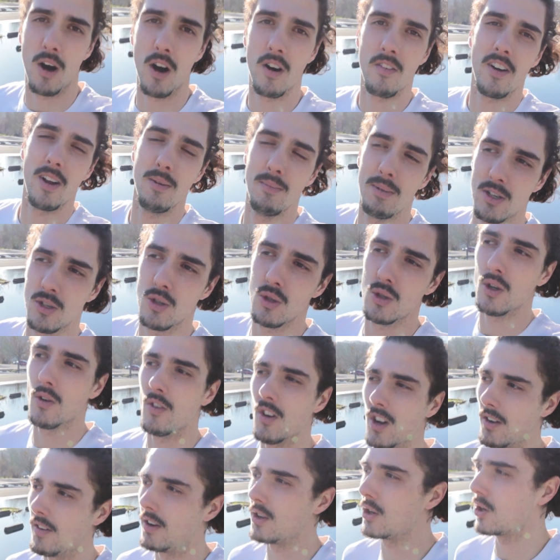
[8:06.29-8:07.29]
bah on va le mettre juste
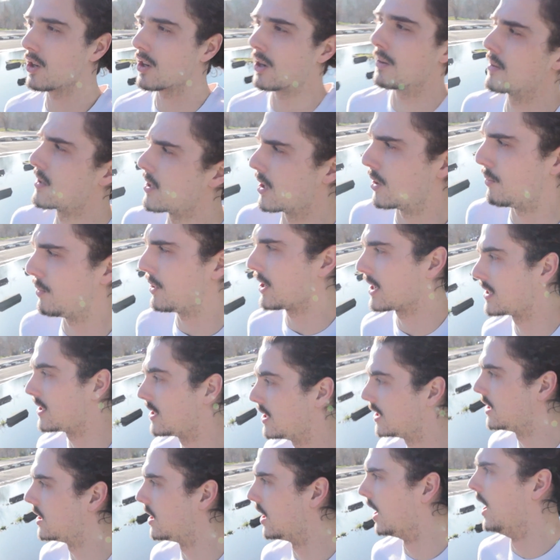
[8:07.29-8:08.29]
devant la voiture, comme ça au pire,
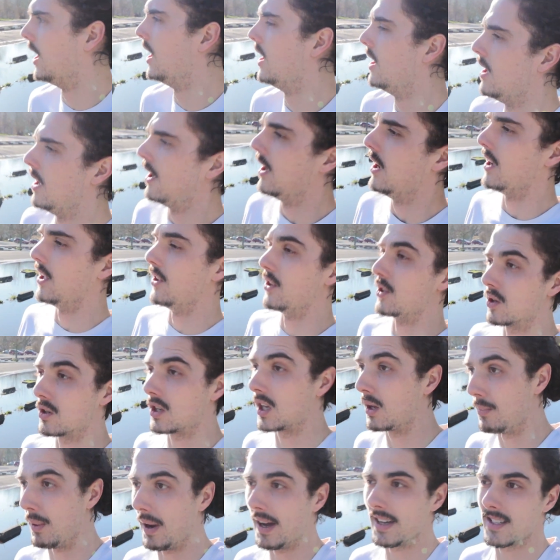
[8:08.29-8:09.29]
s'il y a des gens
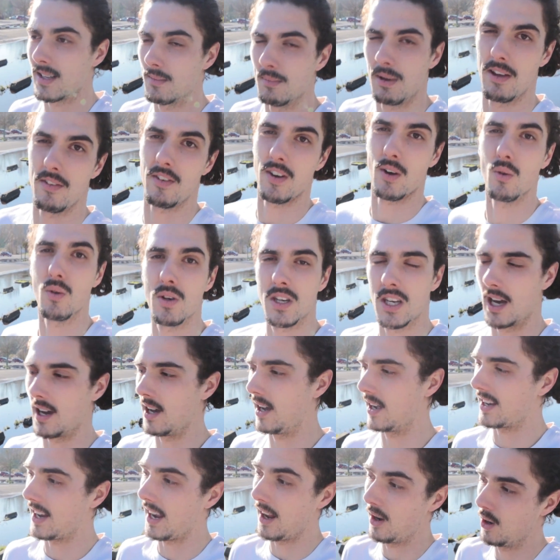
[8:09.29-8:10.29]
qui passent, et eh bah ben, ils verront qu'il y
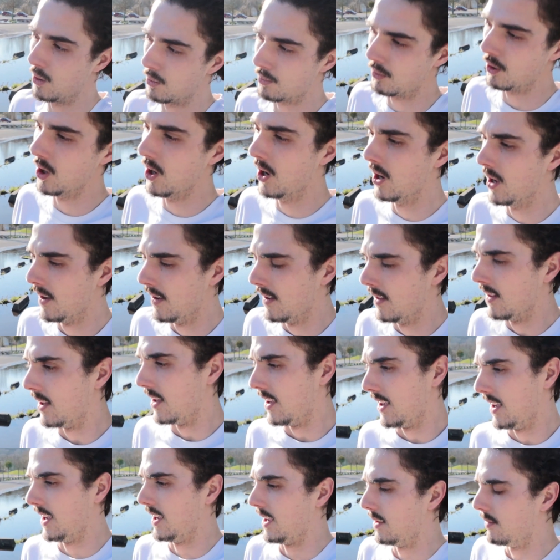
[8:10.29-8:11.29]
a Karl Leplot.
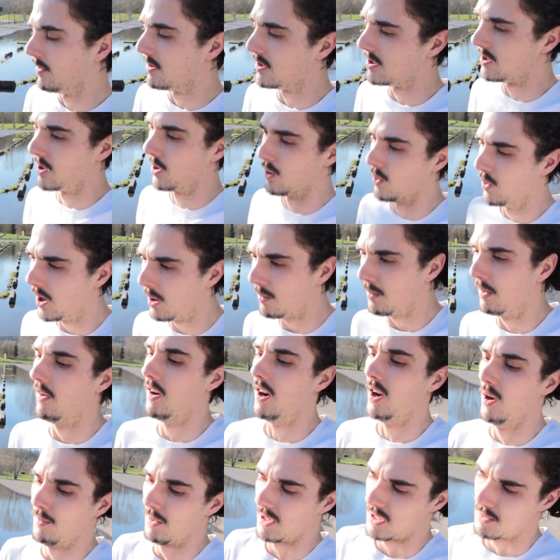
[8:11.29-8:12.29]
Et ils se diront, ouais, bah
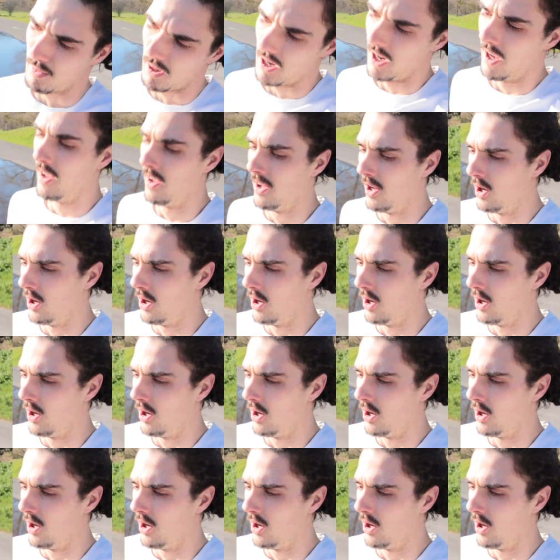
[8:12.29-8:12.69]
voilà, on passe pas.